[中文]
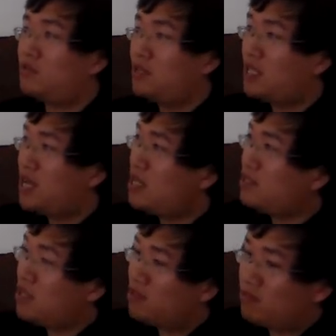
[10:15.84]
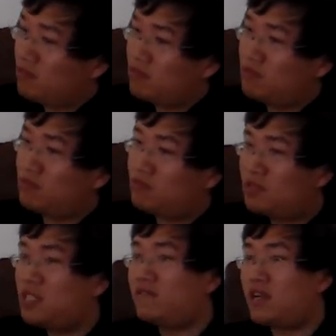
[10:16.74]
所以大家在读
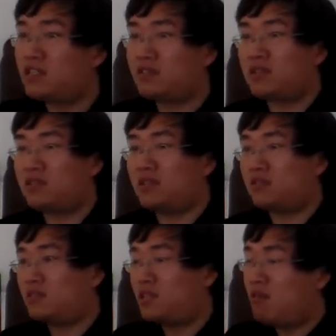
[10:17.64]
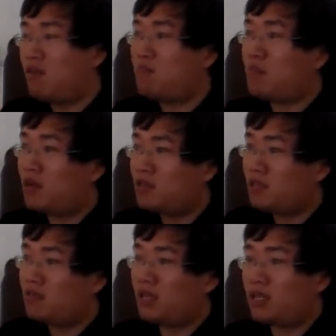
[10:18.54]
西方哲学史的时候，千万不要
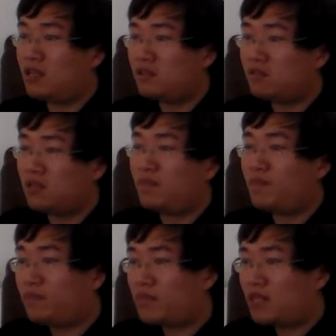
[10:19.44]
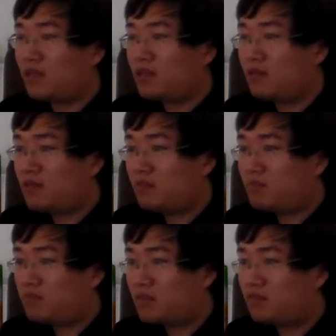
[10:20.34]
认为说
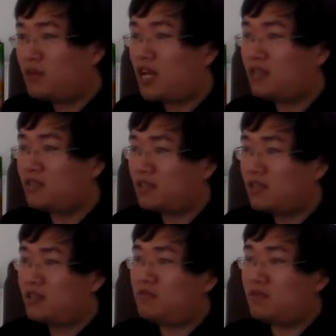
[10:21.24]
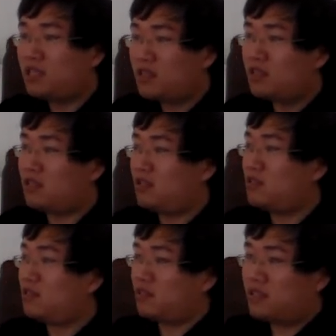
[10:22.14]
苏格拉底的那句“认识你
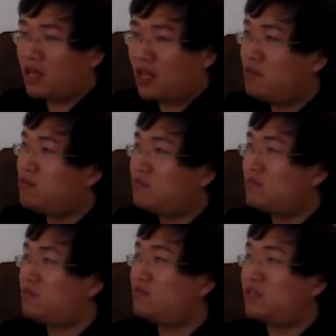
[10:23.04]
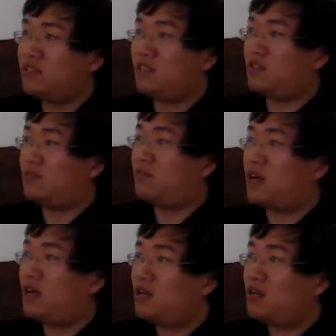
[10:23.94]
自己”是横空出世的一句
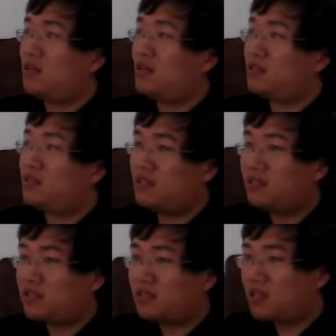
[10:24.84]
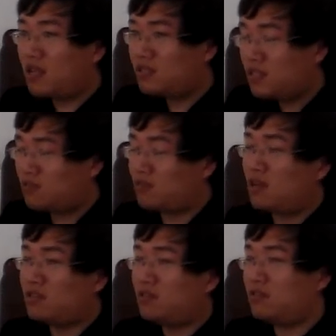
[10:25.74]
话。其实这种
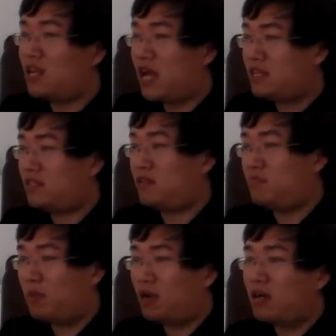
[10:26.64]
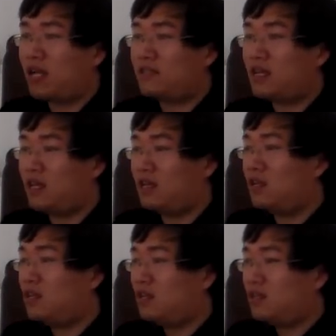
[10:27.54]
要求，它已经包含在了